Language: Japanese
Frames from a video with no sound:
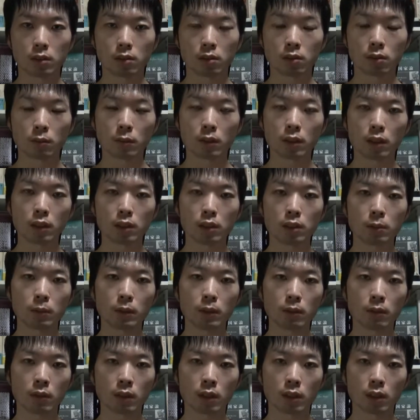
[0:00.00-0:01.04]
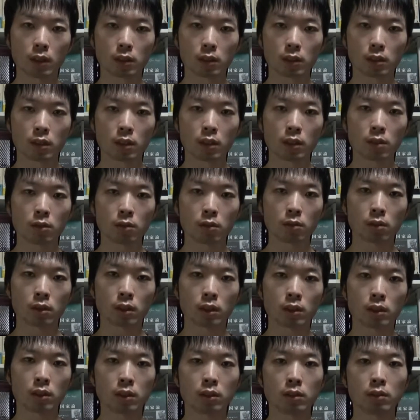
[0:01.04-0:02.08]
読み始めは成長を
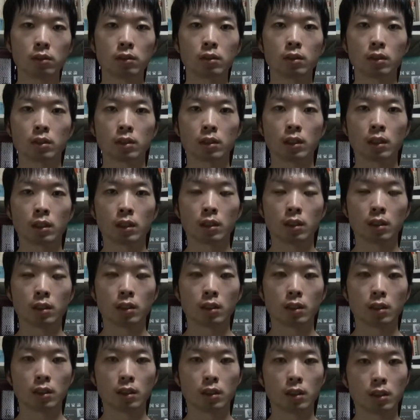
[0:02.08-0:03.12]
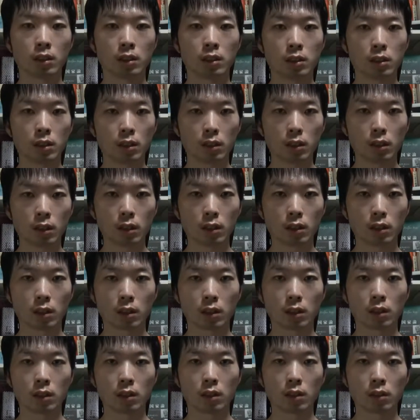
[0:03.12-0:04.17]
感じにくいですが、1年単位で
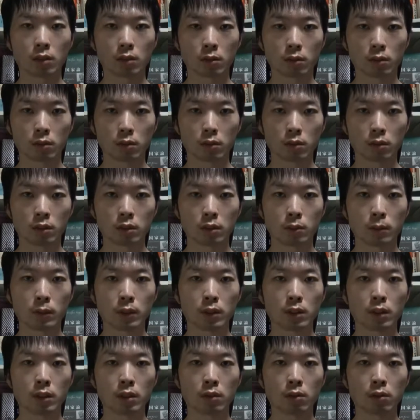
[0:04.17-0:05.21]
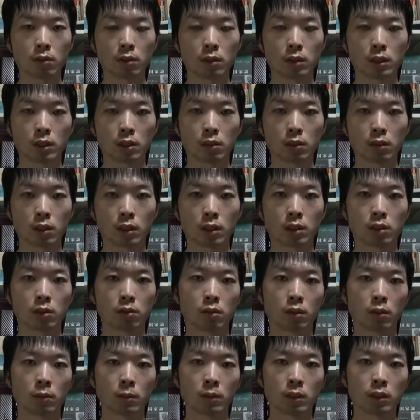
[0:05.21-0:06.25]
考えると積み算の大きさを感じ
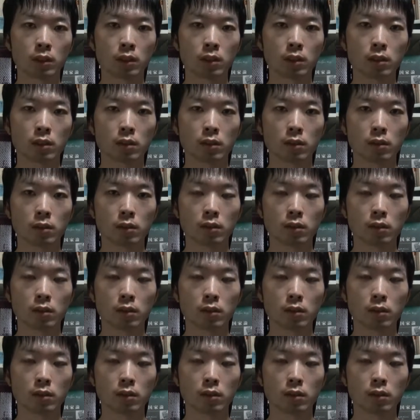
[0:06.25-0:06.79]
取ります。